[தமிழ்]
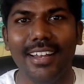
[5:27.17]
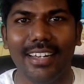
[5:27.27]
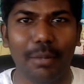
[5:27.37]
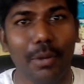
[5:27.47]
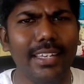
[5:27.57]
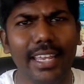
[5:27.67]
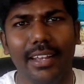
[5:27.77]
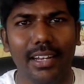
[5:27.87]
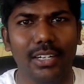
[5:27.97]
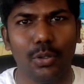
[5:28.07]
நம்ம
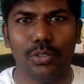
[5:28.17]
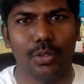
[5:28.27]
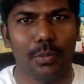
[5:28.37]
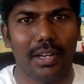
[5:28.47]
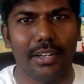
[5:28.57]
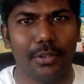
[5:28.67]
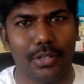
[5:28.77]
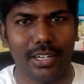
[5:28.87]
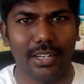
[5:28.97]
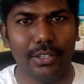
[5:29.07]
ஹிங்குன்னு கூட சொல்லுவாங்க
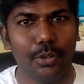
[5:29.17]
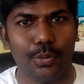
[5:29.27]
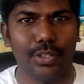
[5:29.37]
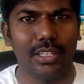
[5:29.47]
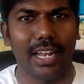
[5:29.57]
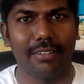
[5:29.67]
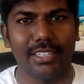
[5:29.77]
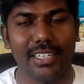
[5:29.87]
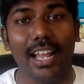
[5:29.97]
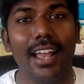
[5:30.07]
இன்னொரு இன்னொரு இது
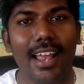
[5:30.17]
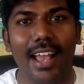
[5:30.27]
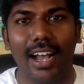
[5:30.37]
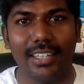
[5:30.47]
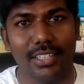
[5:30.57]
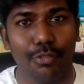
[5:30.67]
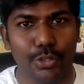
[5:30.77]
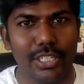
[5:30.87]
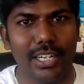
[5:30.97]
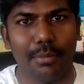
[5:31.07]
லாங்குவேஜில்
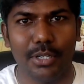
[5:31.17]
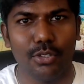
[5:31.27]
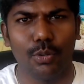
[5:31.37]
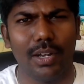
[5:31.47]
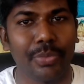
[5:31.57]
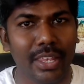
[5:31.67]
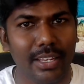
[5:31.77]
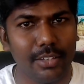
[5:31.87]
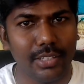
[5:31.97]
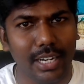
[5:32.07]
அசஃபோடிட்டா அப்படின்னு சொல்லுவாங்க
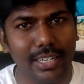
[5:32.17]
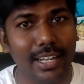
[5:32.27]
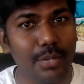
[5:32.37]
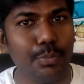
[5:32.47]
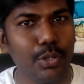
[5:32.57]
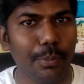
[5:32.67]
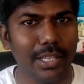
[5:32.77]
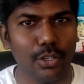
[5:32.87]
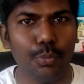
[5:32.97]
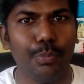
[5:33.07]
இது வந்து நல்லா கற்பூரம்
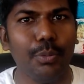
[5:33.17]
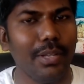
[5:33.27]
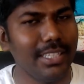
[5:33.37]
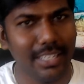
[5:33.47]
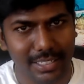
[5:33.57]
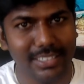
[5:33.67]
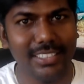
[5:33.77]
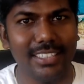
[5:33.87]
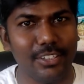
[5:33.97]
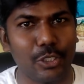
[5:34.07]
மாதிரி குப்புன்னு பற்றி
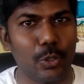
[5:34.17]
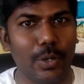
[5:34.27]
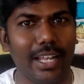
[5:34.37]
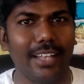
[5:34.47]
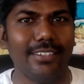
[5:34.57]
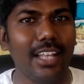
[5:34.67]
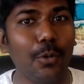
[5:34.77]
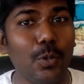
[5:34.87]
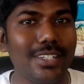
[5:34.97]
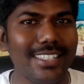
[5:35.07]
எரிஞ்சுதுன்னு வச்சுக்கோங்களேன் அது வந்து
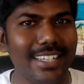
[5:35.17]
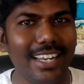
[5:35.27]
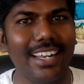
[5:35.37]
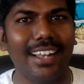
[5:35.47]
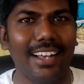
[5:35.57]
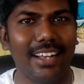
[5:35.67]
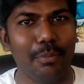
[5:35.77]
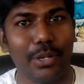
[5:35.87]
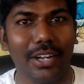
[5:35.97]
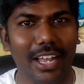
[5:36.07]
ஒரிஜினல்
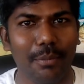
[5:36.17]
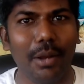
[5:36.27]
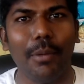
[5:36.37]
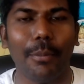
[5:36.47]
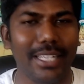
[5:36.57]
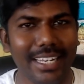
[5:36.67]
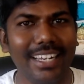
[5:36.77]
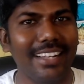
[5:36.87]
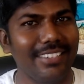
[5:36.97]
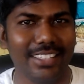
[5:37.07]
பெருங்காயமாம் அப்படி
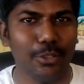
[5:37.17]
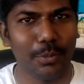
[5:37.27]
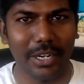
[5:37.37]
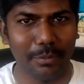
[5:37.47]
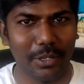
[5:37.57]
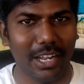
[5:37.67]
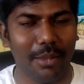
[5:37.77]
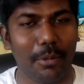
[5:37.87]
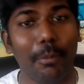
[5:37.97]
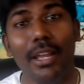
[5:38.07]
இல்லைனா வந்து டூப்ளிகேட்
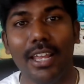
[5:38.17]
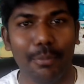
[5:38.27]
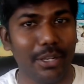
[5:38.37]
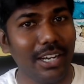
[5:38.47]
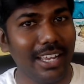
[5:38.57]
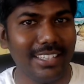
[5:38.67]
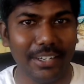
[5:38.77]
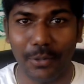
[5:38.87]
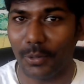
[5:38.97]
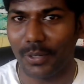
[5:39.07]
பெருங்காயமாம் பெருங்காயத்தில்
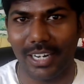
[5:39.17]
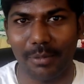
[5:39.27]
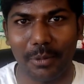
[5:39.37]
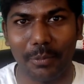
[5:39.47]
இன்னொரு ஒரு கலப்படம்